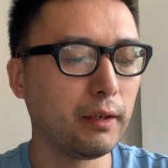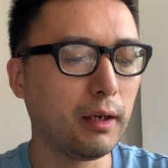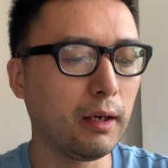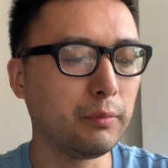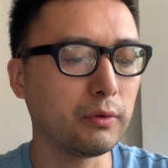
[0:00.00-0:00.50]

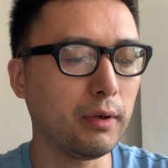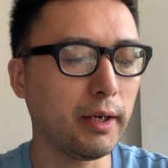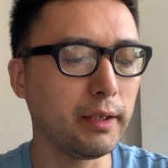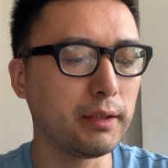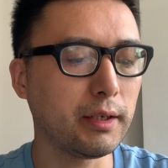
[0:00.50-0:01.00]
还不
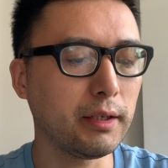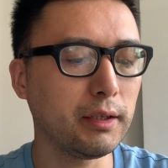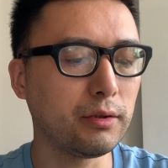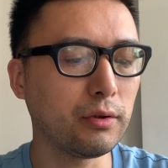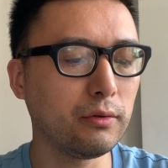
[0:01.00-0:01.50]
快斟
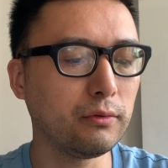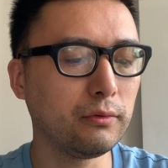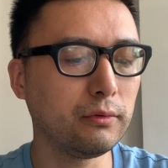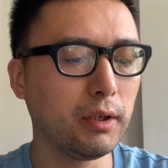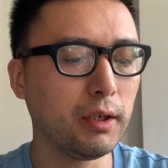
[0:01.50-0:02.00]
一
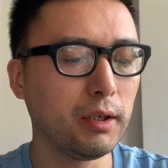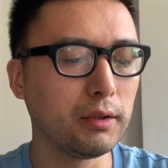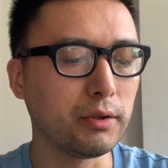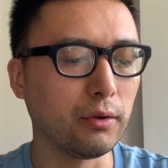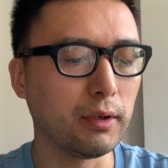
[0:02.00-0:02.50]
盅
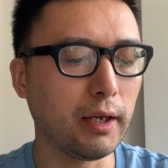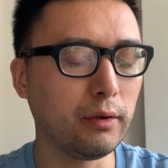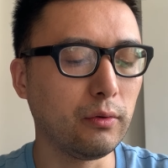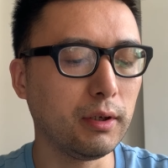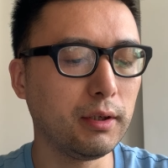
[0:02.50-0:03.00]
酒来
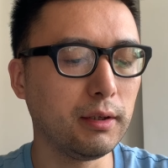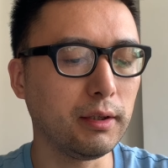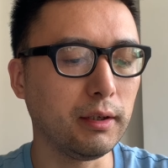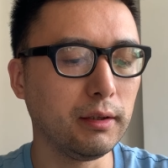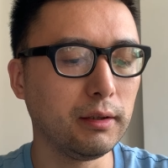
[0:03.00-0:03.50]
我喝
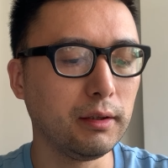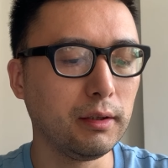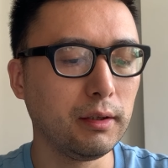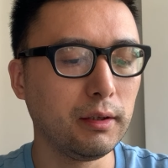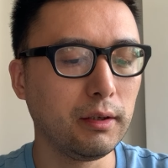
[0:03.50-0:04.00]

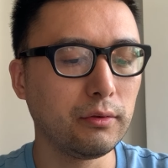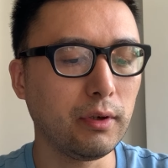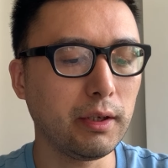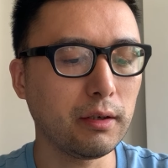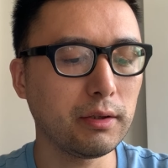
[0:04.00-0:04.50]
呢。”鸳
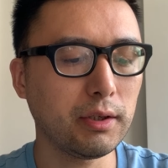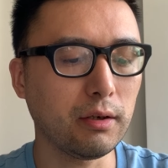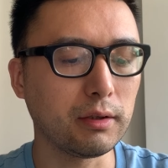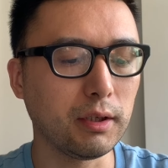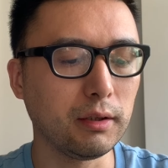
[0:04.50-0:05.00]
鸯
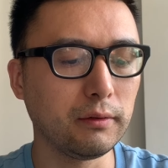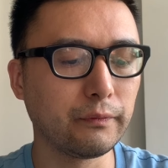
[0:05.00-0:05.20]
笑着，